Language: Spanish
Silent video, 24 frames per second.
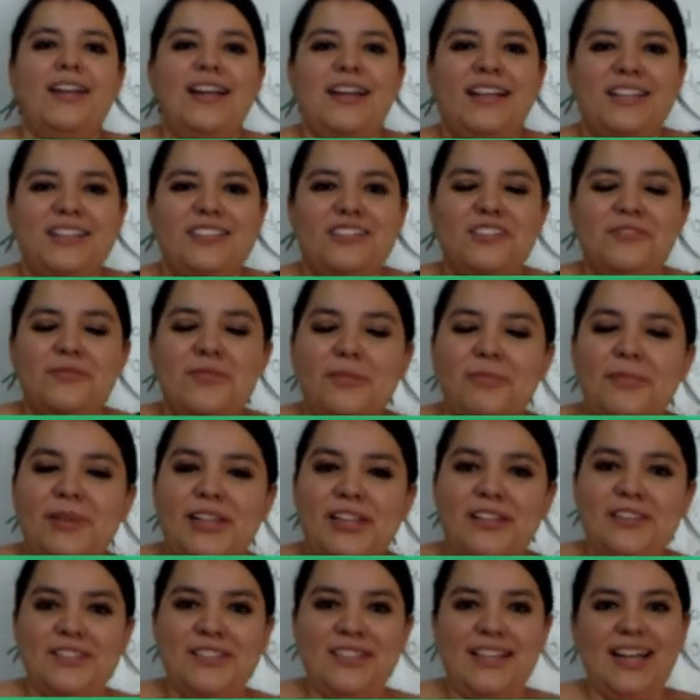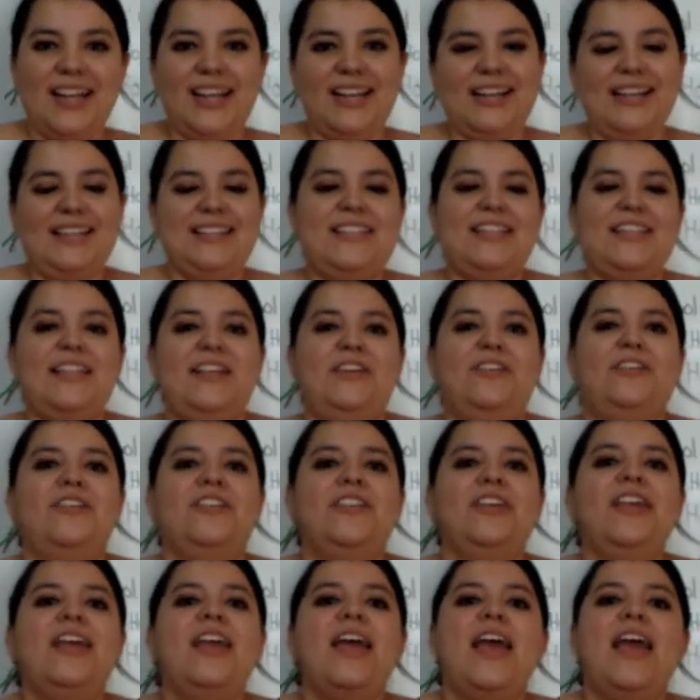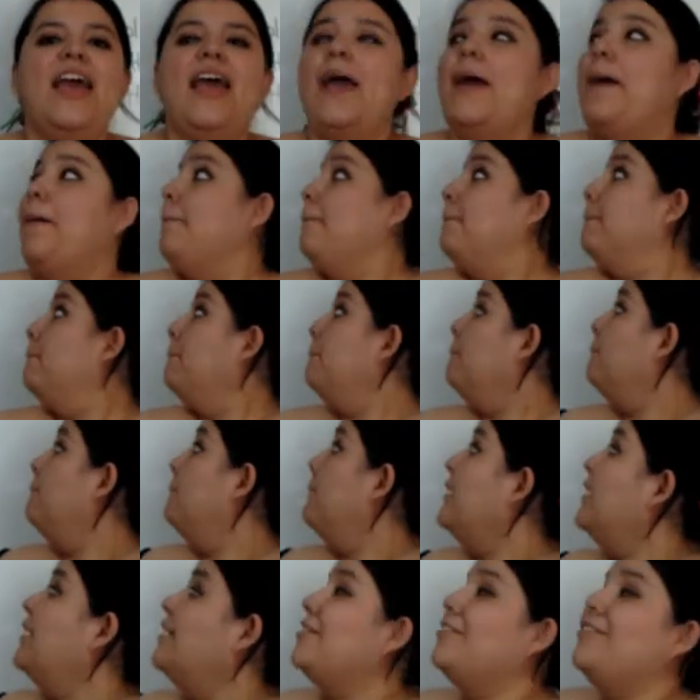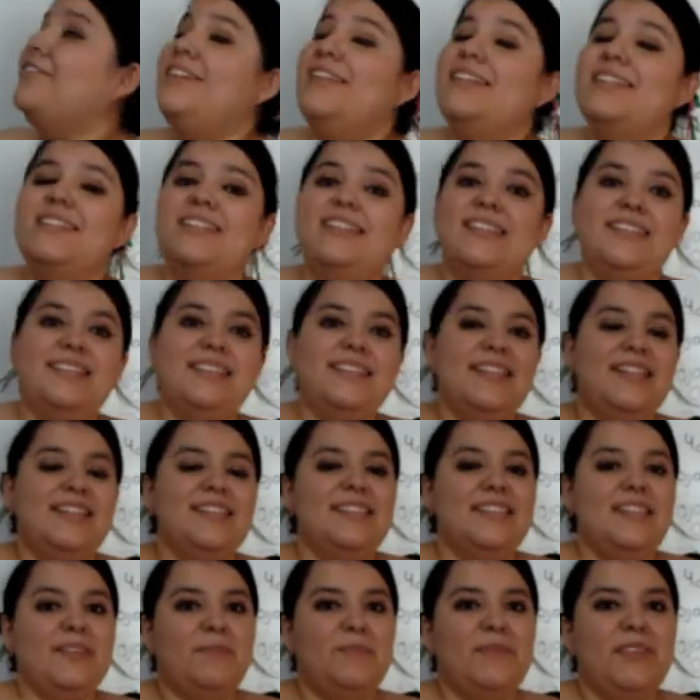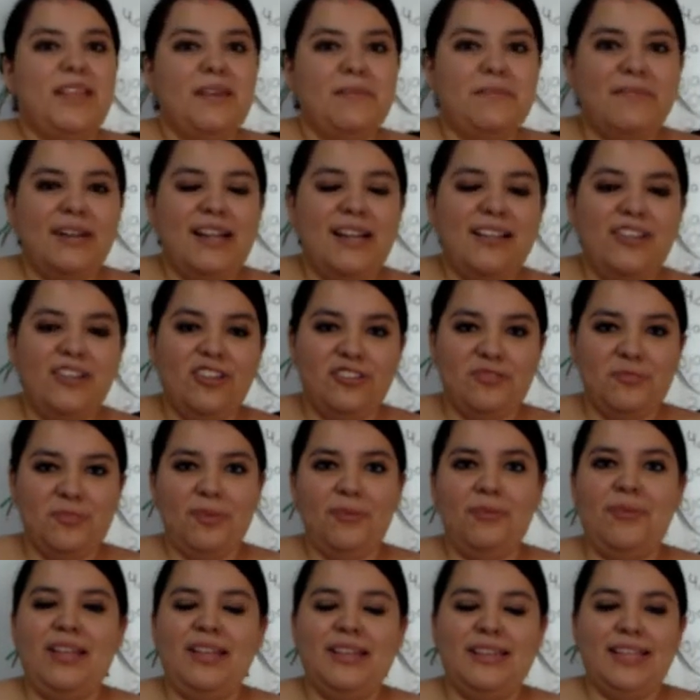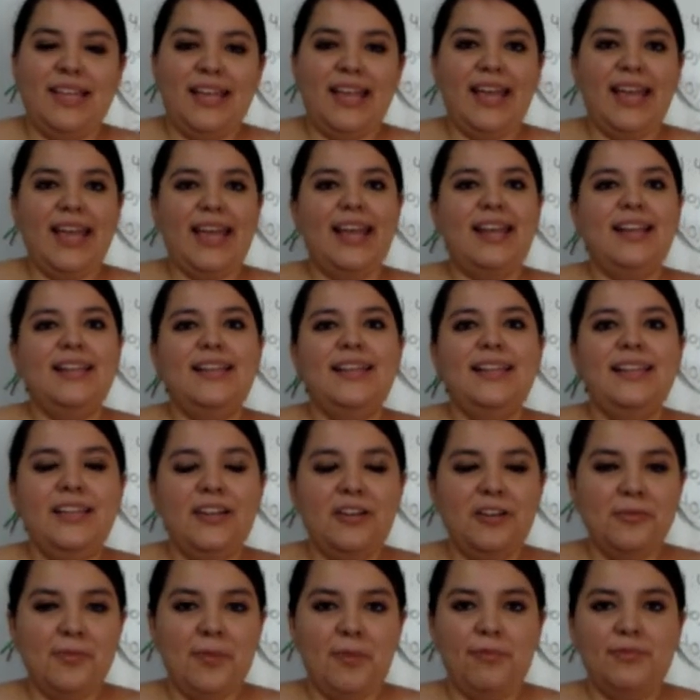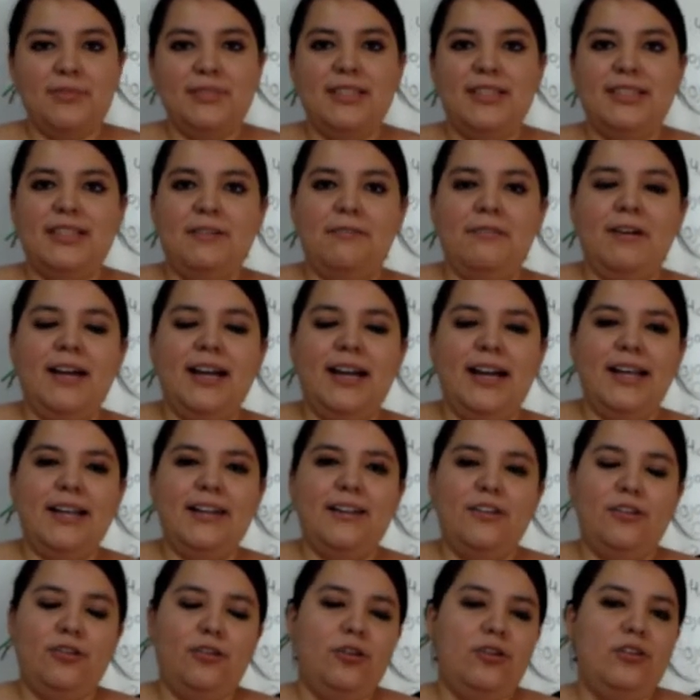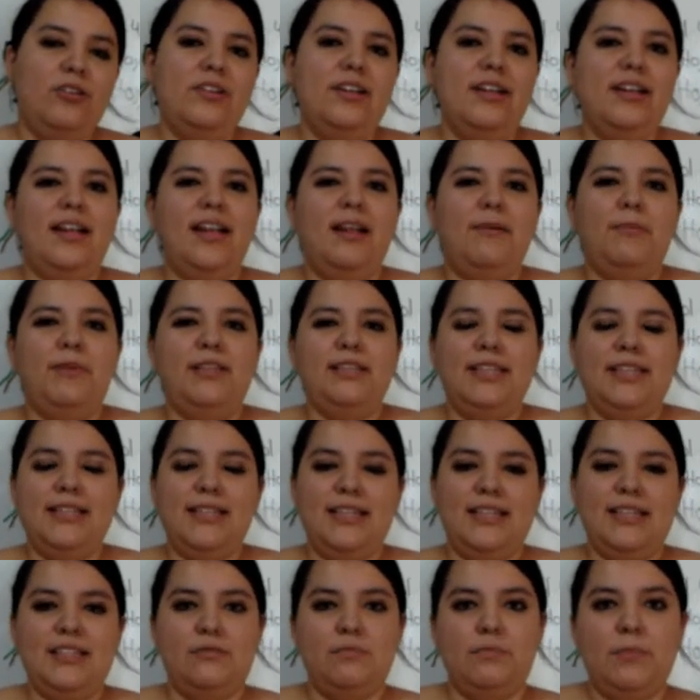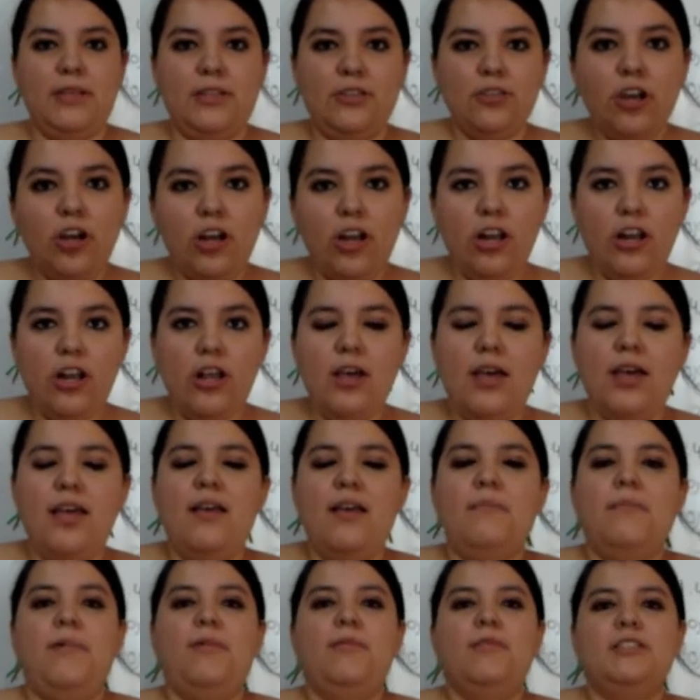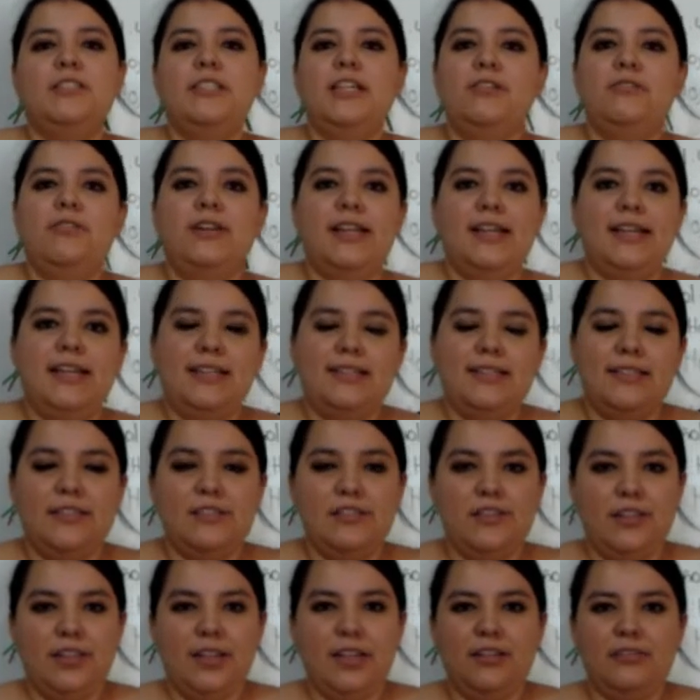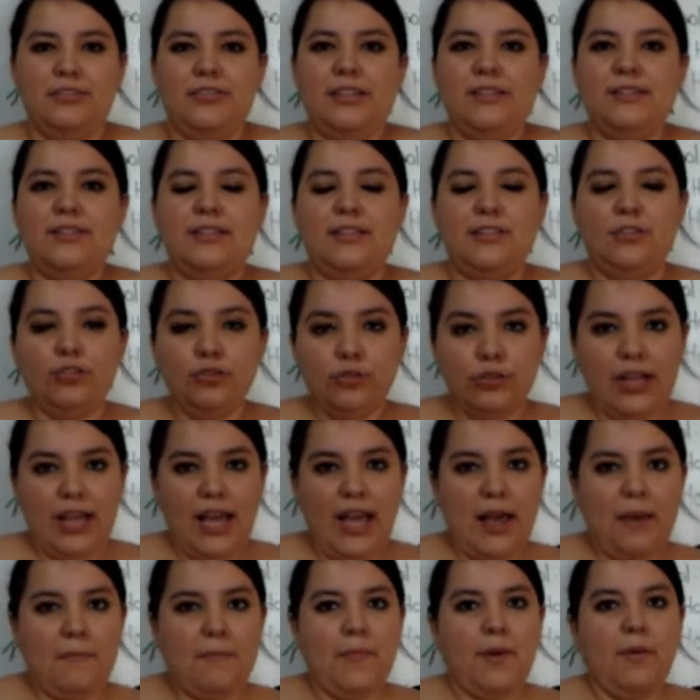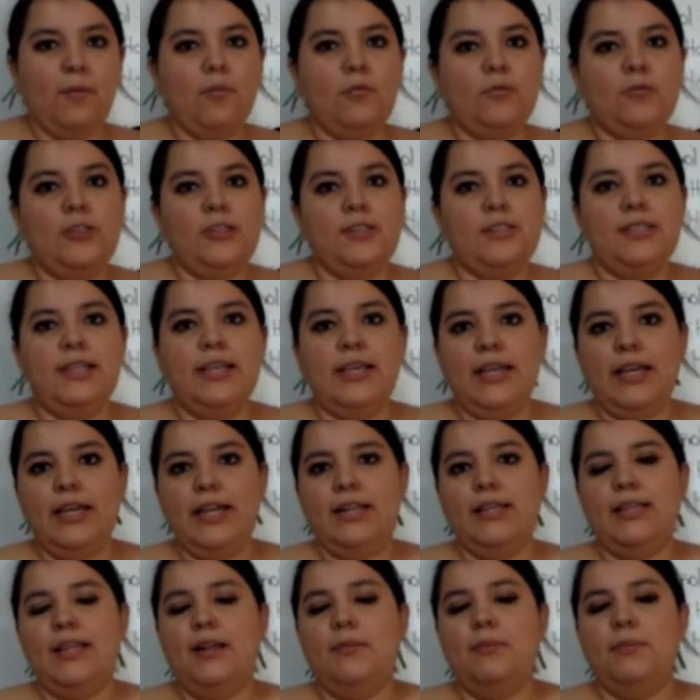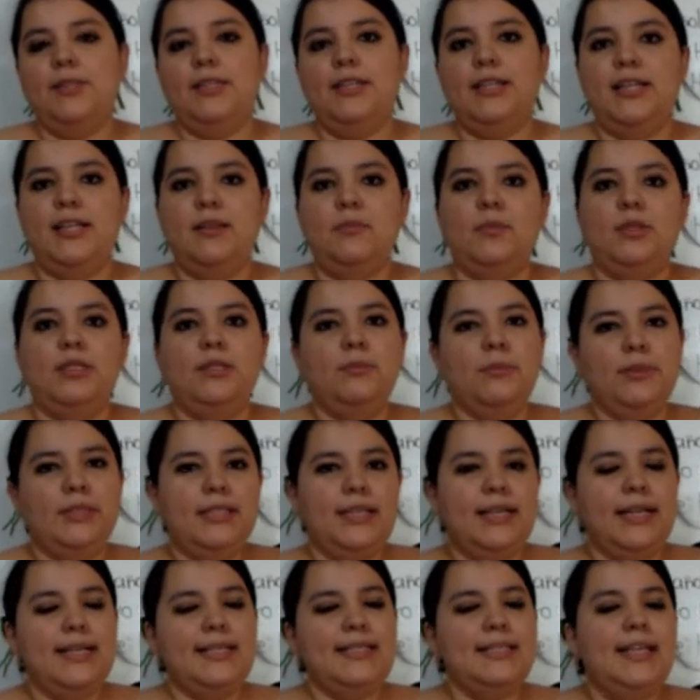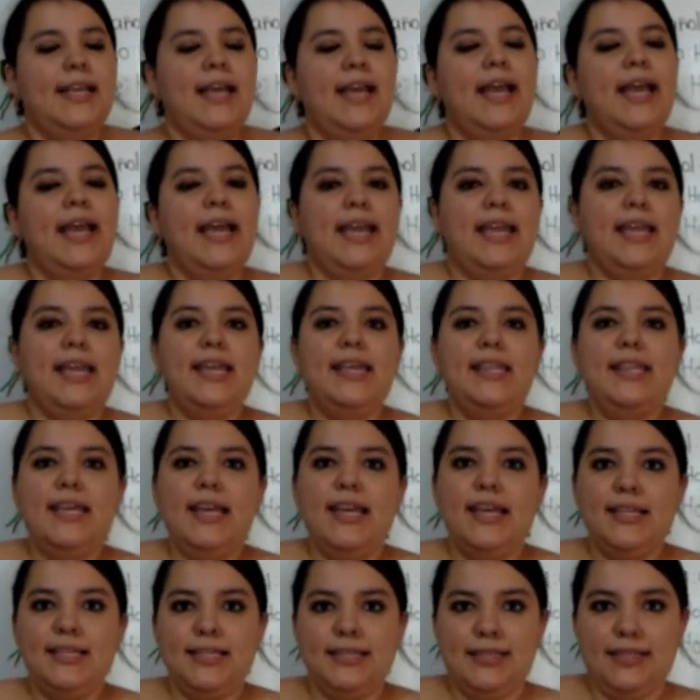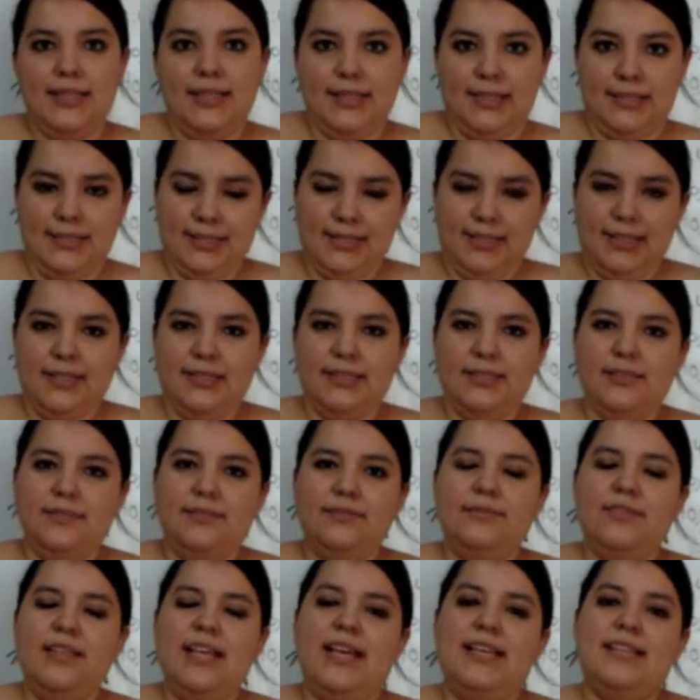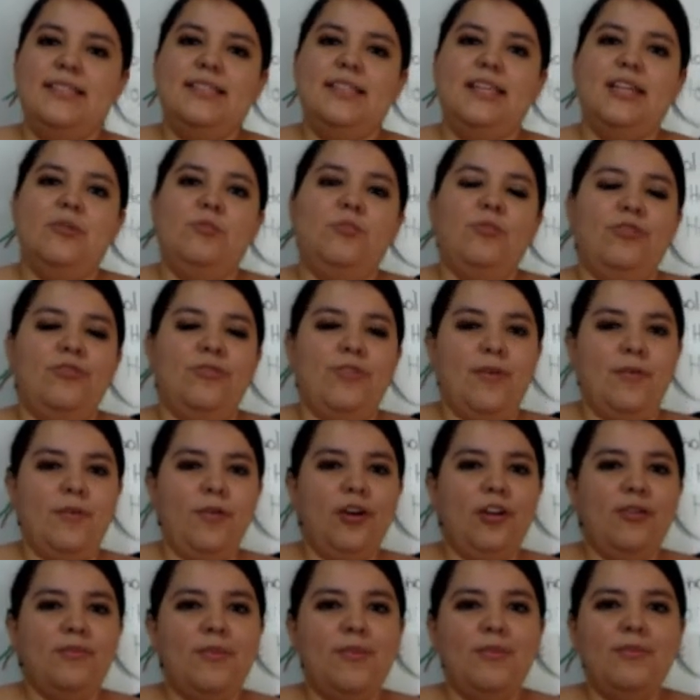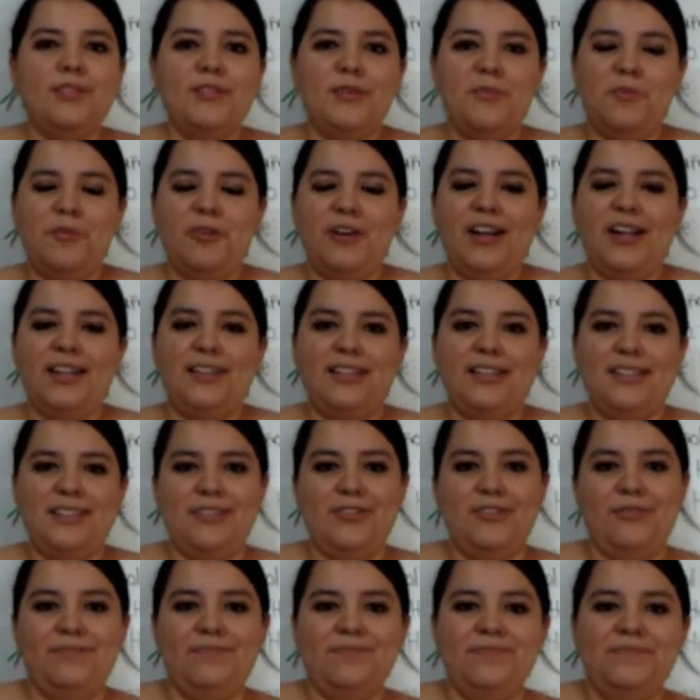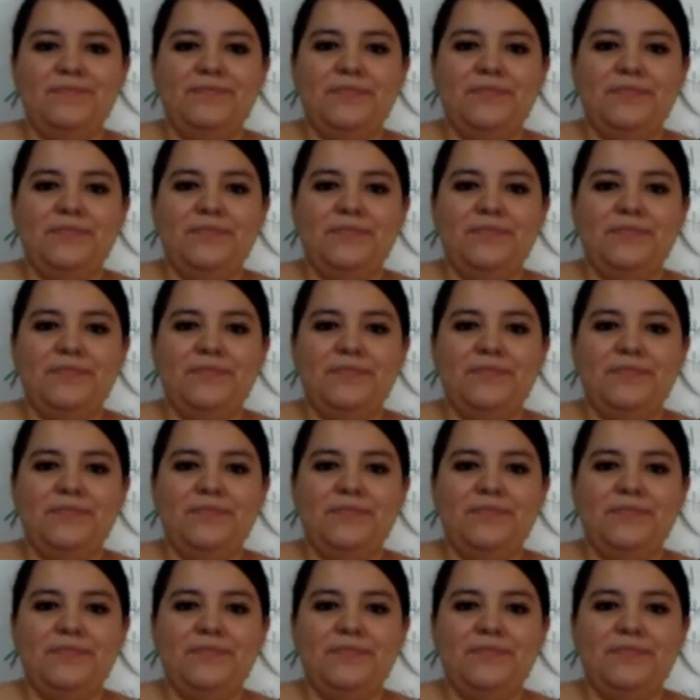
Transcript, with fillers: Hola niños, bienvenidos a la clase de hoy, miércoles 16 de septiembre del 2020. El día de hoy vamos a trabajar con la materia de español, vamos a hacer un ejercicio de, escritura, vamos a hacer de la materia de matemáticas y de ciencias. Así que por favor vamos a poner atención.